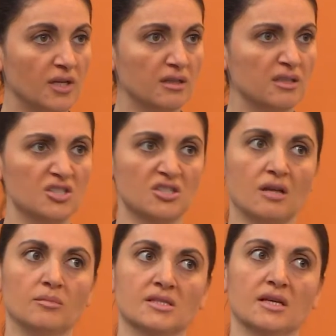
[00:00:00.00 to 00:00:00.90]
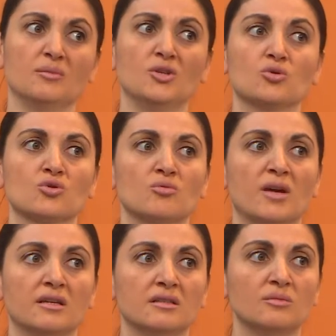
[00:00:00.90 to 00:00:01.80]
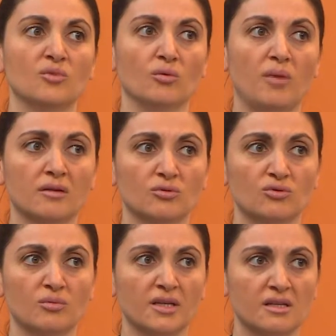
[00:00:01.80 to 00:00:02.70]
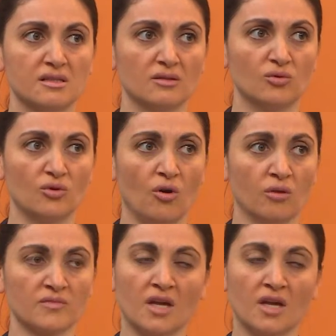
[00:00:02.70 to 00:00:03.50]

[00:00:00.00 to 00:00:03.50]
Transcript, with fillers: ay keşke almasaydım hiç hoşuma gitmiyor. Bak üstüme nasıl duruyor.